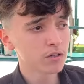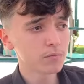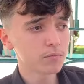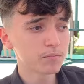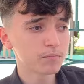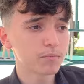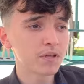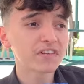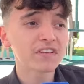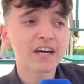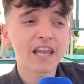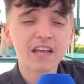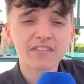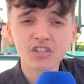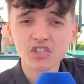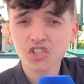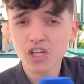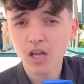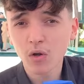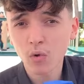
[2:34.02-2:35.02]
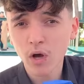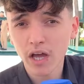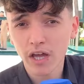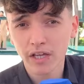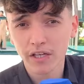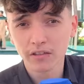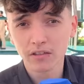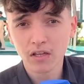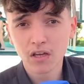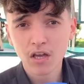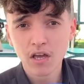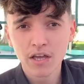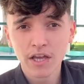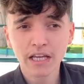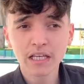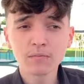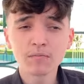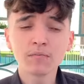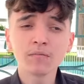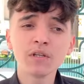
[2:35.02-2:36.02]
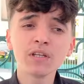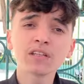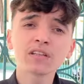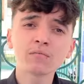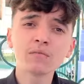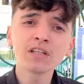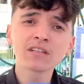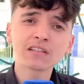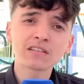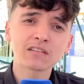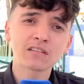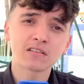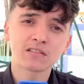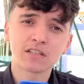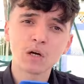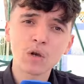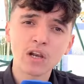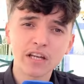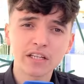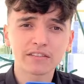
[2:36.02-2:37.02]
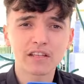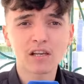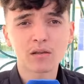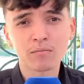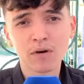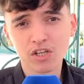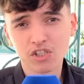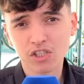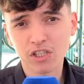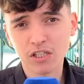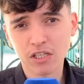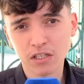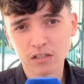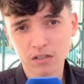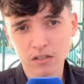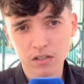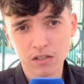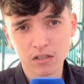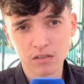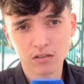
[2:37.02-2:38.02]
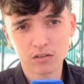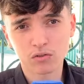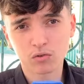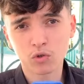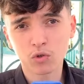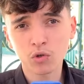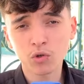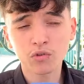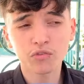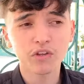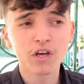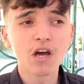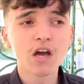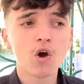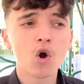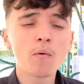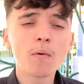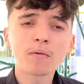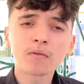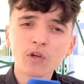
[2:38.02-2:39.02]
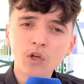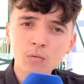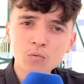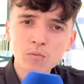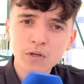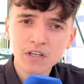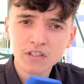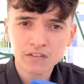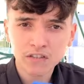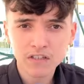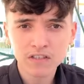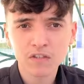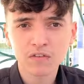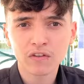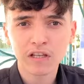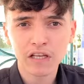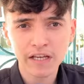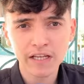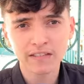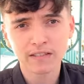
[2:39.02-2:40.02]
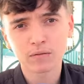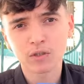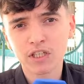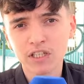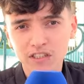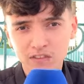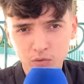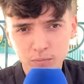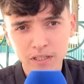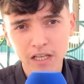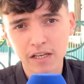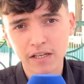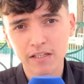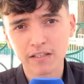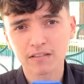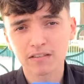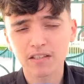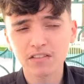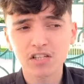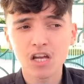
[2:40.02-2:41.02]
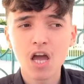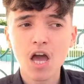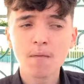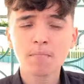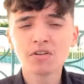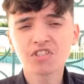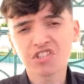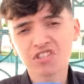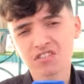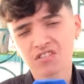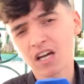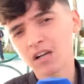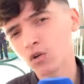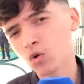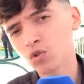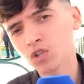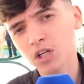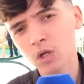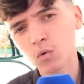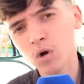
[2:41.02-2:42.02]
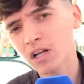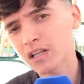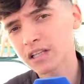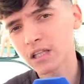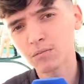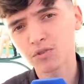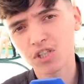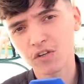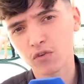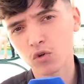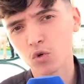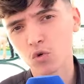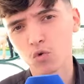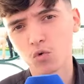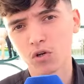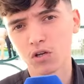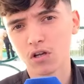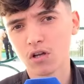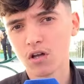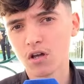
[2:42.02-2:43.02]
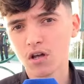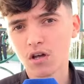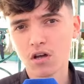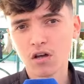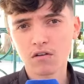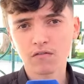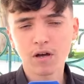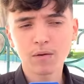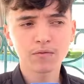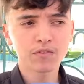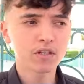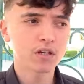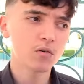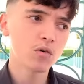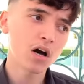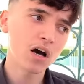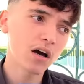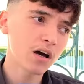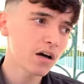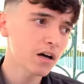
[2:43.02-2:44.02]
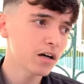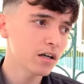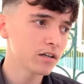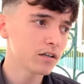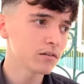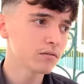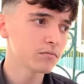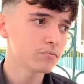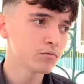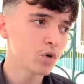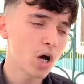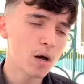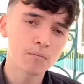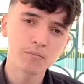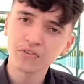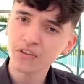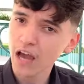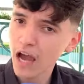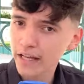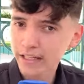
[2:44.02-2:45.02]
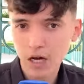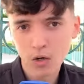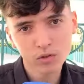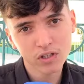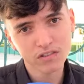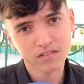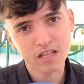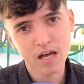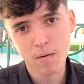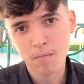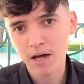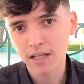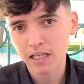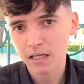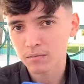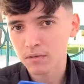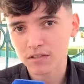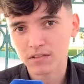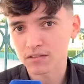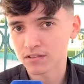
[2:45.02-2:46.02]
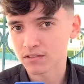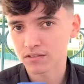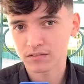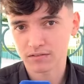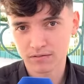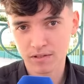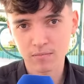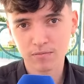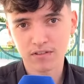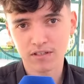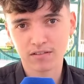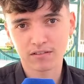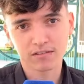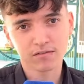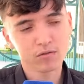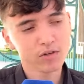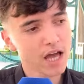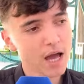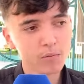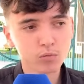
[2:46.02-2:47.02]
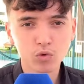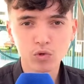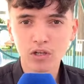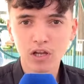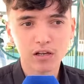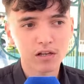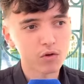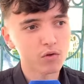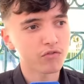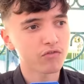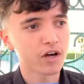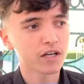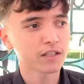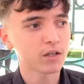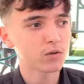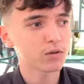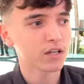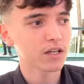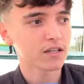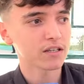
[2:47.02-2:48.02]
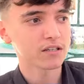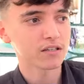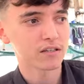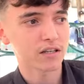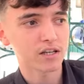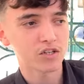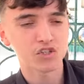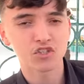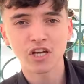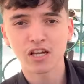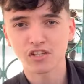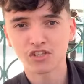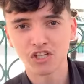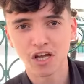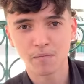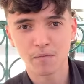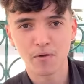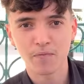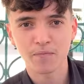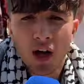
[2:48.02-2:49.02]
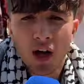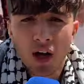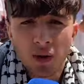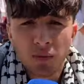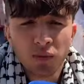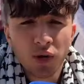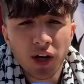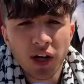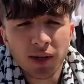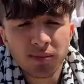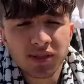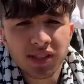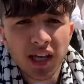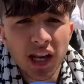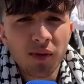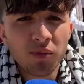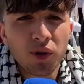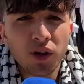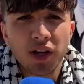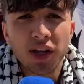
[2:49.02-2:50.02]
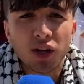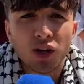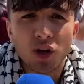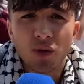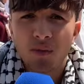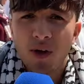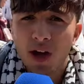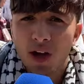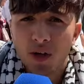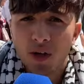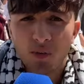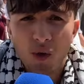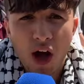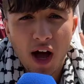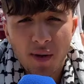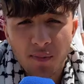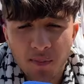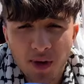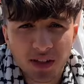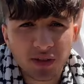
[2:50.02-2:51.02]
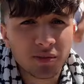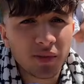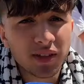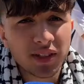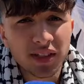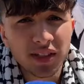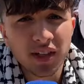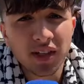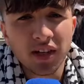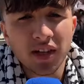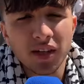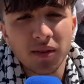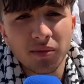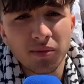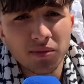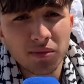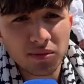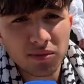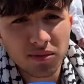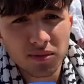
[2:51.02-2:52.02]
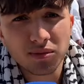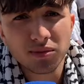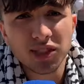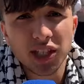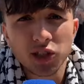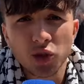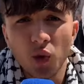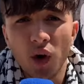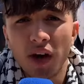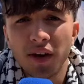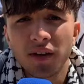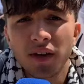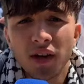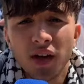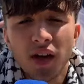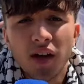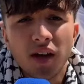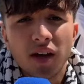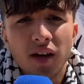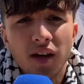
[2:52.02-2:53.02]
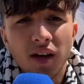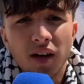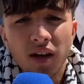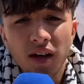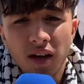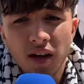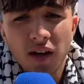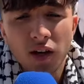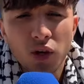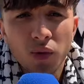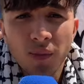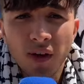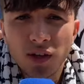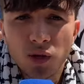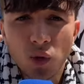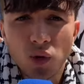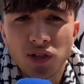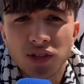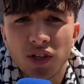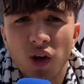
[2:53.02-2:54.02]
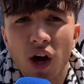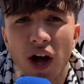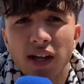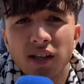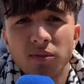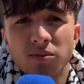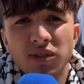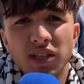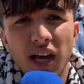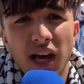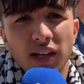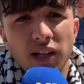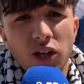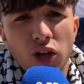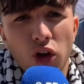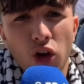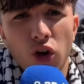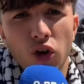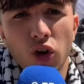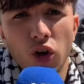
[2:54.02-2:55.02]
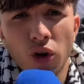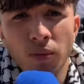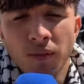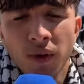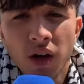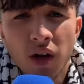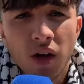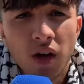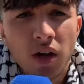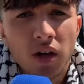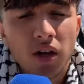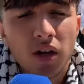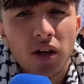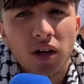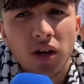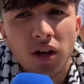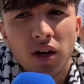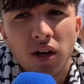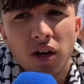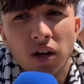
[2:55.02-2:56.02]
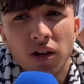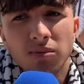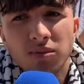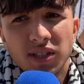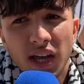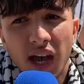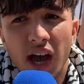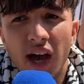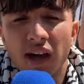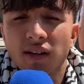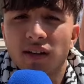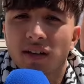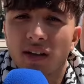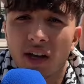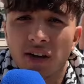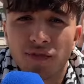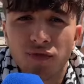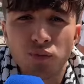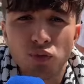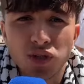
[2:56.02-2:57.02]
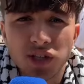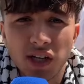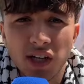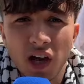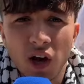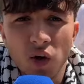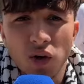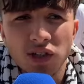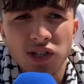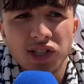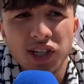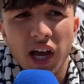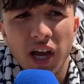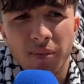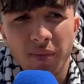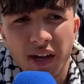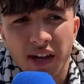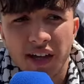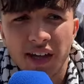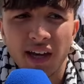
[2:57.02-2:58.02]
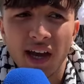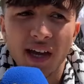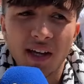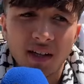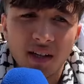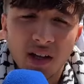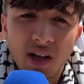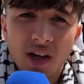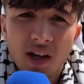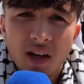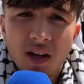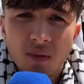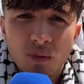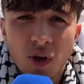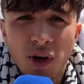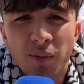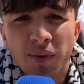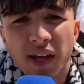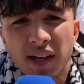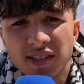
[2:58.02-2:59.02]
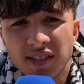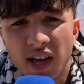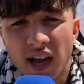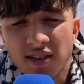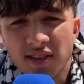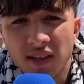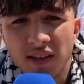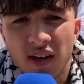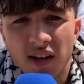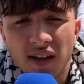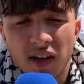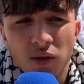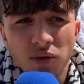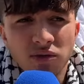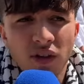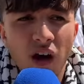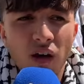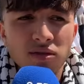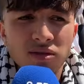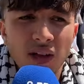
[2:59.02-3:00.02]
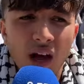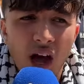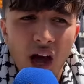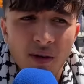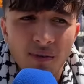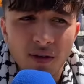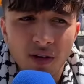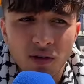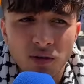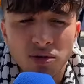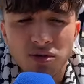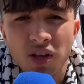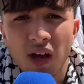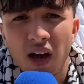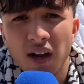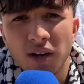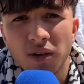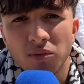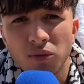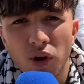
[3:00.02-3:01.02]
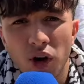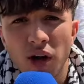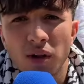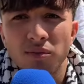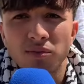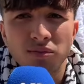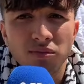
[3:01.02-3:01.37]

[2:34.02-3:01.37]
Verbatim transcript: بدات القرايه حتى شهر واحد يعني ملي ملي الدوله الاطار المرجعي الدروس هما بداو كما كيتسكتوا الحصص بداو كيتسكتوا معنا الحصص باش يستركوا ذاك الوقت اللي مشى في الاول فهمتي المهم امتحان عاود دام عندك ما فهمتي والحمد لله الله يوفقنا والله الله ينجح الجامع المهم السلام عليكم معكم محمد مدي... آه، تطوان آه، اليوم دوزنا واحد امتحان العلوم آه، امتحان كان في متناول الجميع كاين المهم كاين شي اسئله كانوا طاحوا صعابين وسهلين المهم